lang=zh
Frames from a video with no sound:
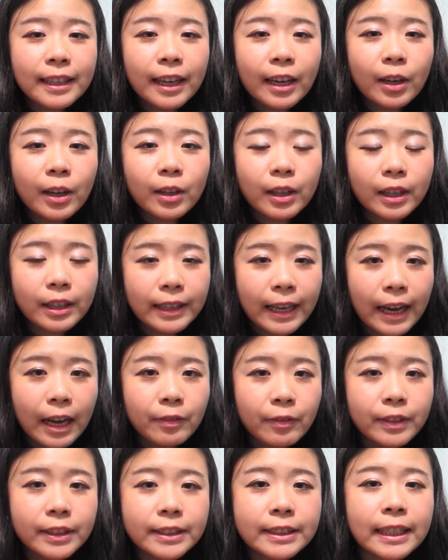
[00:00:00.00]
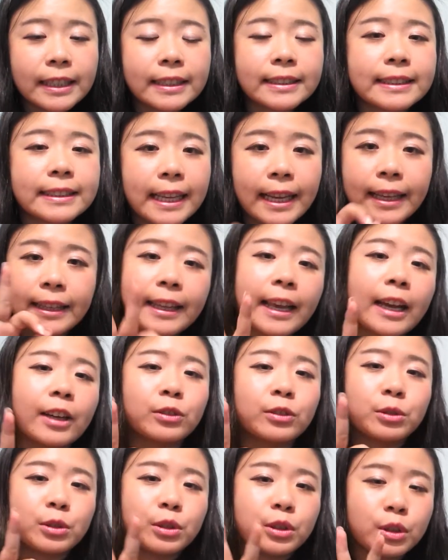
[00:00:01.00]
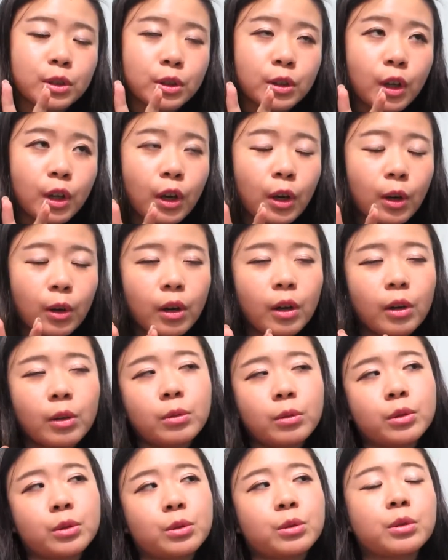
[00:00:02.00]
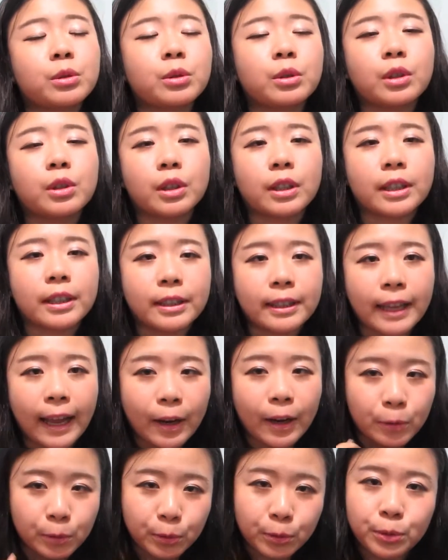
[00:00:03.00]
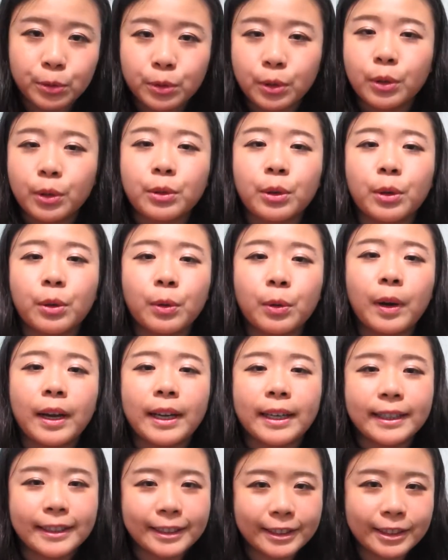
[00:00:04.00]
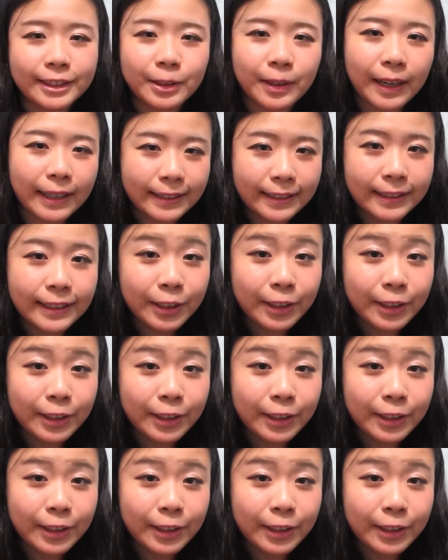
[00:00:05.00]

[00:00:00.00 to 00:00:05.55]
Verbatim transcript: 要跟大家分享三样，就是嗯，我做过跟韩国旅游有关克制化的礼